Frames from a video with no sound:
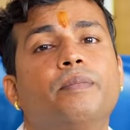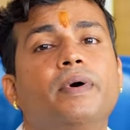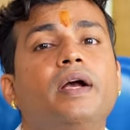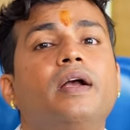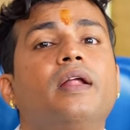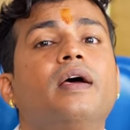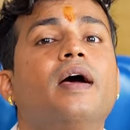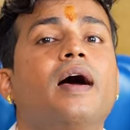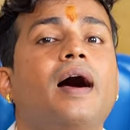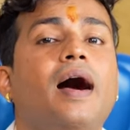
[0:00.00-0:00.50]

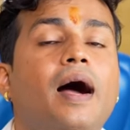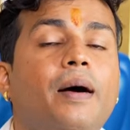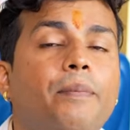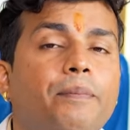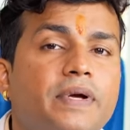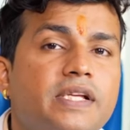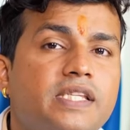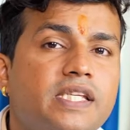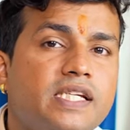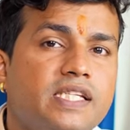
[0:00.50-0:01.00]
बट
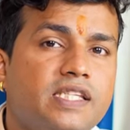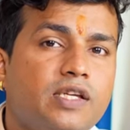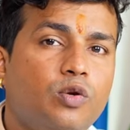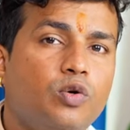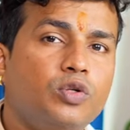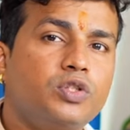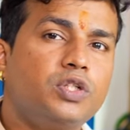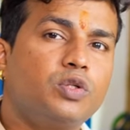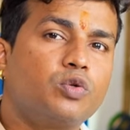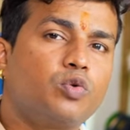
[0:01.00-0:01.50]
आप में से ऐसे
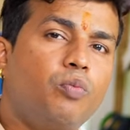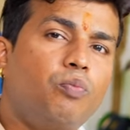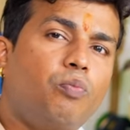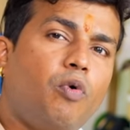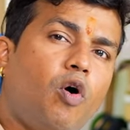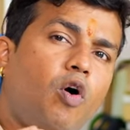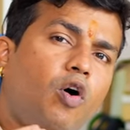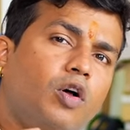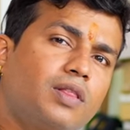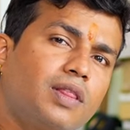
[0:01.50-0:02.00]
लोग जिनको
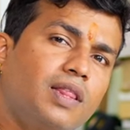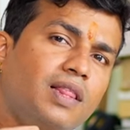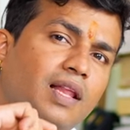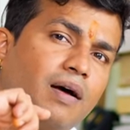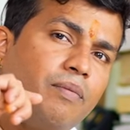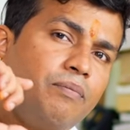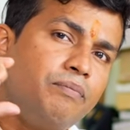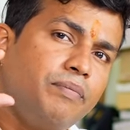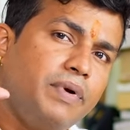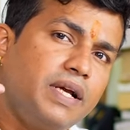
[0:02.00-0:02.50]
बहुत
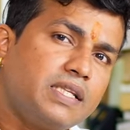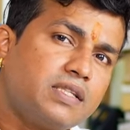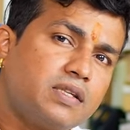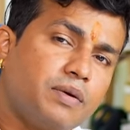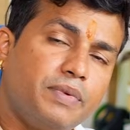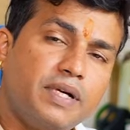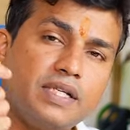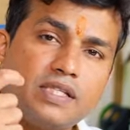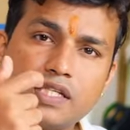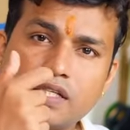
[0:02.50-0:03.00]
लंबे
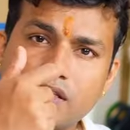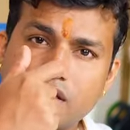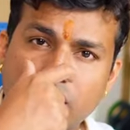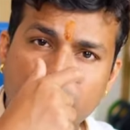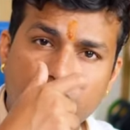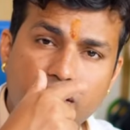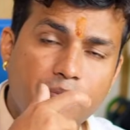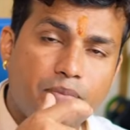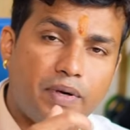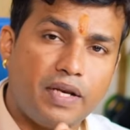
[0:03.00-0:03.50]
समय से
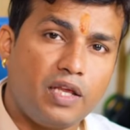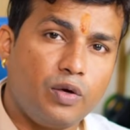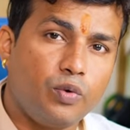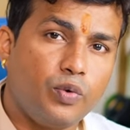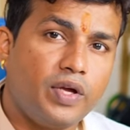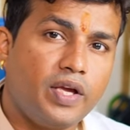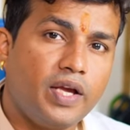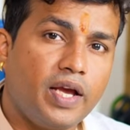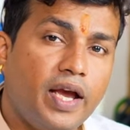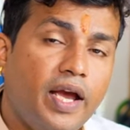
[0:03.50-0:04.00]
सर्दी बनी
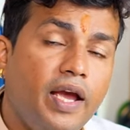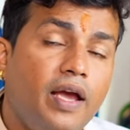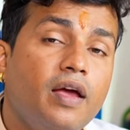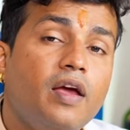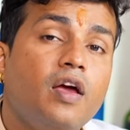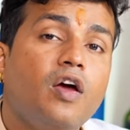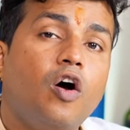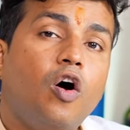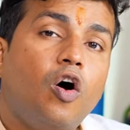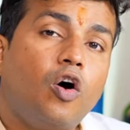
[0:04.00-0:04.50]
हुई है
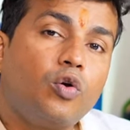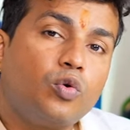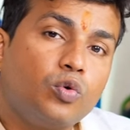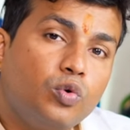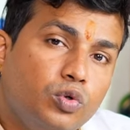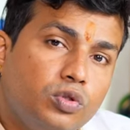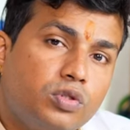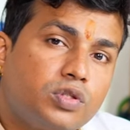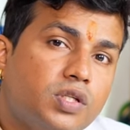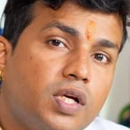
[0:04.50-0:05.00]
और
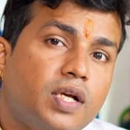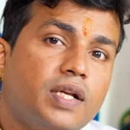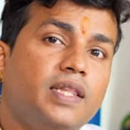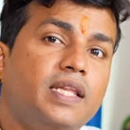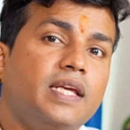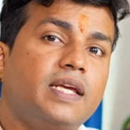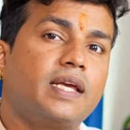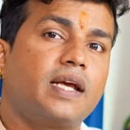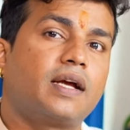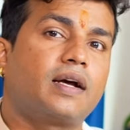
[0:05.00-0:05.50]
उस
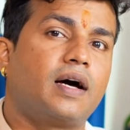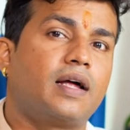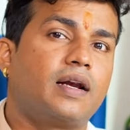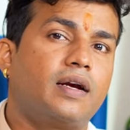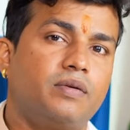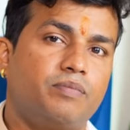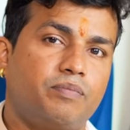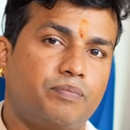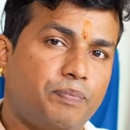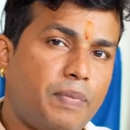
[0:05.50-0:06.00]
सर्दी के
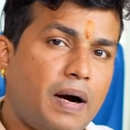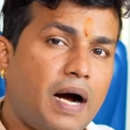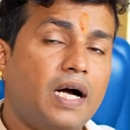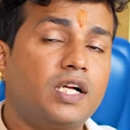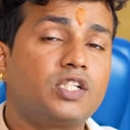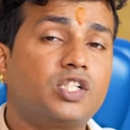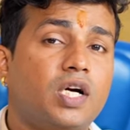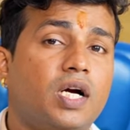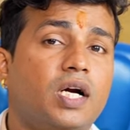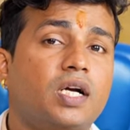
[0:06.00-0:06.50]
कारण
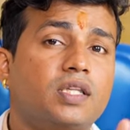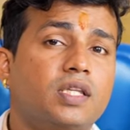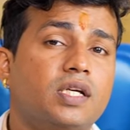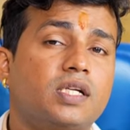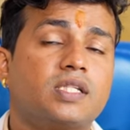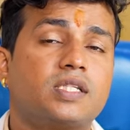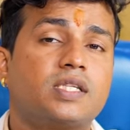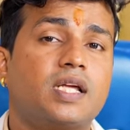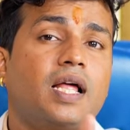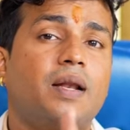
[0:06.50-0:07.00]
पाँच आठ
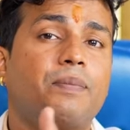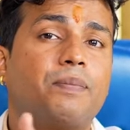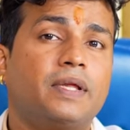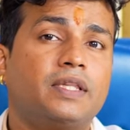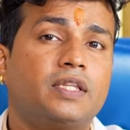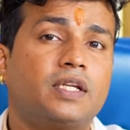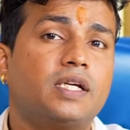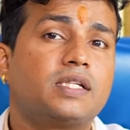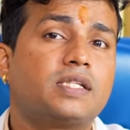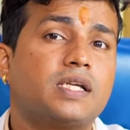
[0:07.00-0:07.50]
दस साल
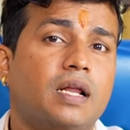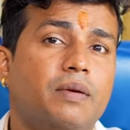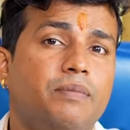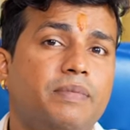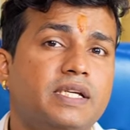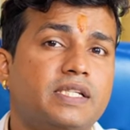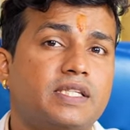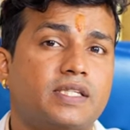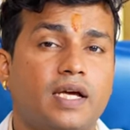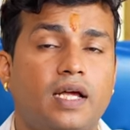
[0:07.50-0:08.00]
पंद्रह साल
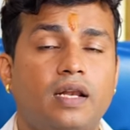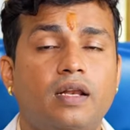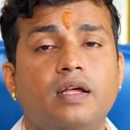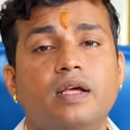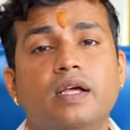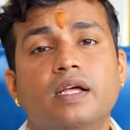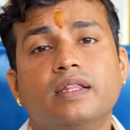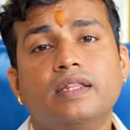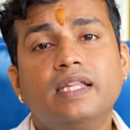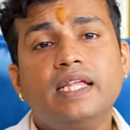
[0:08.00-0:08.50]
बीस साल
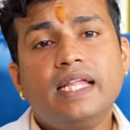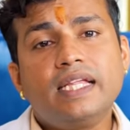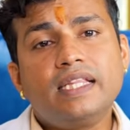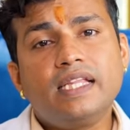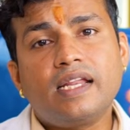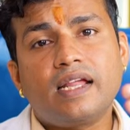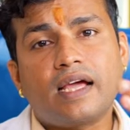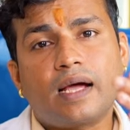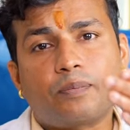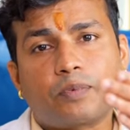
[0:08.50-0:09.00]
धीरे
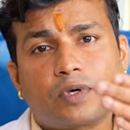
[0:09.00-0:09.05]
धीरे